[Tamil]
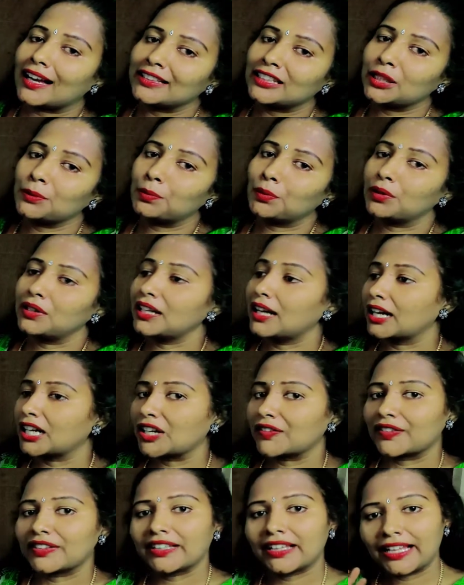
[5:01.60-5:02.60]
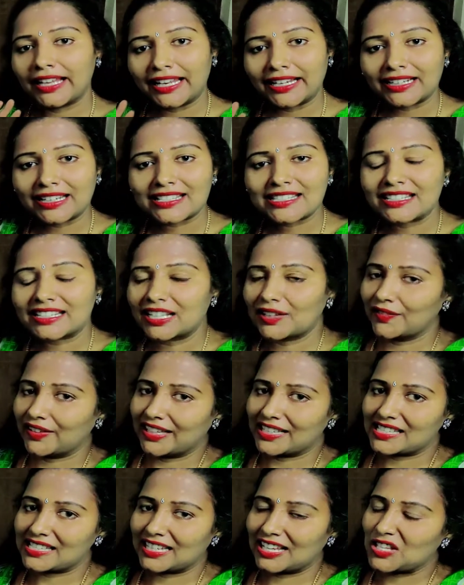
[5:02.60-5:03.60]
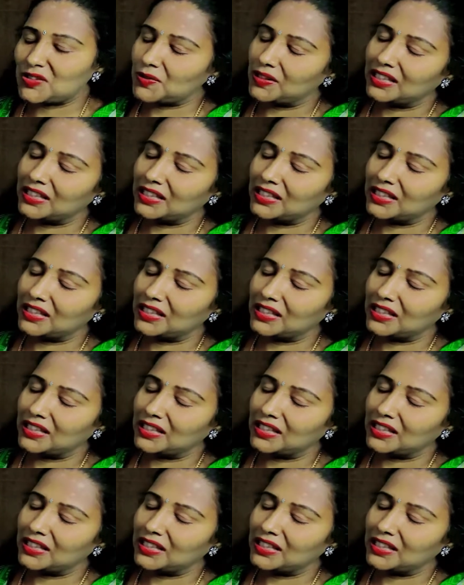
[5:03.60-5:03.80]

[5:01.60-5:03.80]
அதே போல் அங்கே வந்து எலக்ட்ரிசிட்டி வேஸ்டேஜ்